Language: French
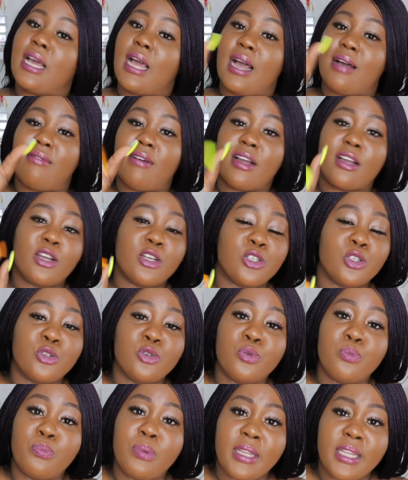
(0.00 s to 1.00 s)
avant que je
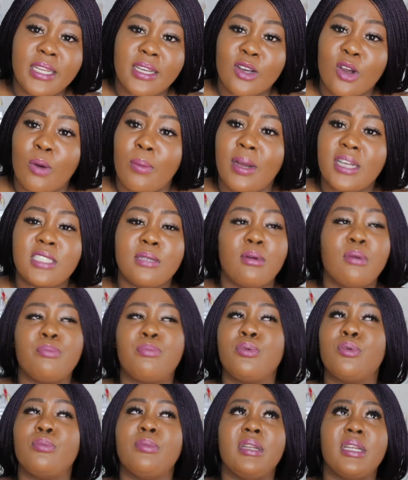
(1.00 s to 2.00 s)
n'oublie, comment j'ai même
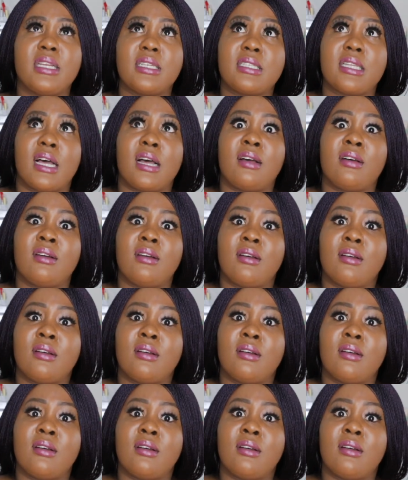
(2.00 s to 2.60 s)
pu oublier ça?